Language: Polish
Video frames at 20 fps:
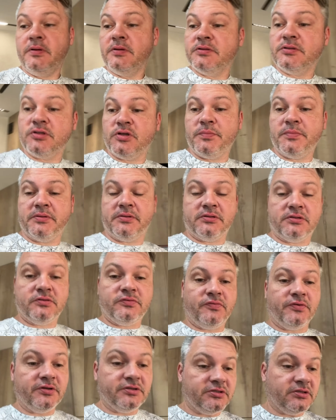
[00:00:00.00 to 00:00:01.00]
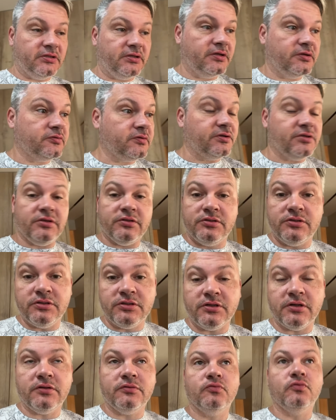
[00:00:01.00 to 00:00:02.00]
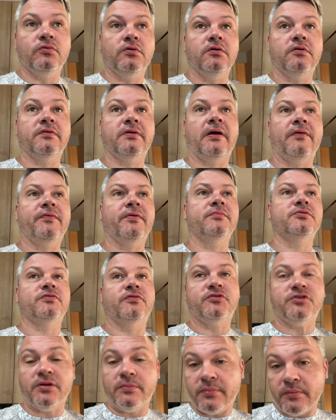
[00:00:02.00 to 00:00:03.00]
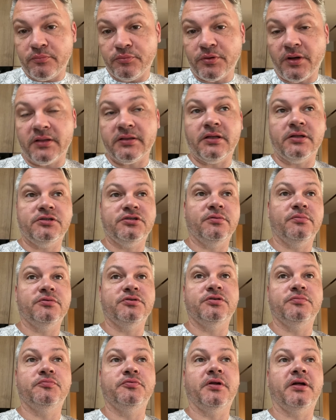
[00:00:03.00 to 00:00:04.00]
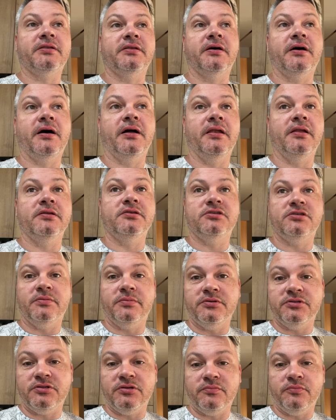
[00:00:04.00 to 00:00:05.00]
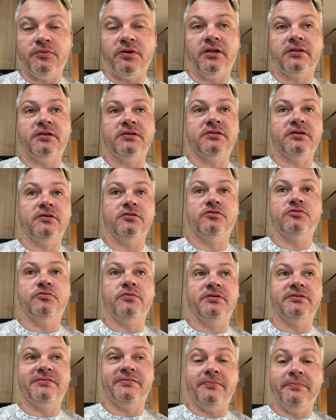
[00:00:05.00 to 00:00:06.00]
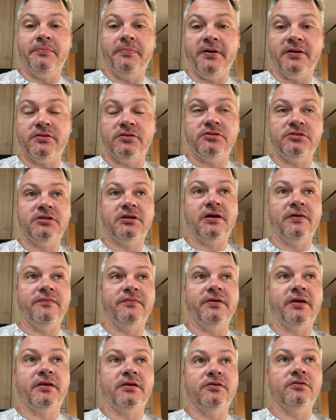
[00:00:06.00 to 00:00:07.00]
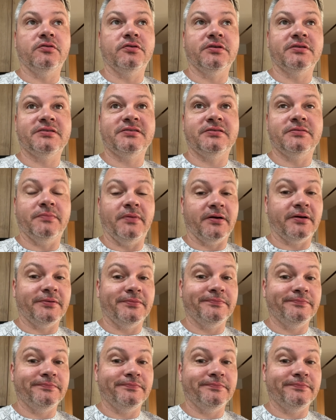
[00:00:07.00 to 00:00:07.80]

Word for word: Zrobię też swoje śniadanie. Słuchajcie, dzisiaj długo, ja wiem, że trzeba, bo burata, dzisiaj będzie burata, ale dzisiaj będzie burata z anchoa. Jestem bardzo ciekawy, jaki to jest smak.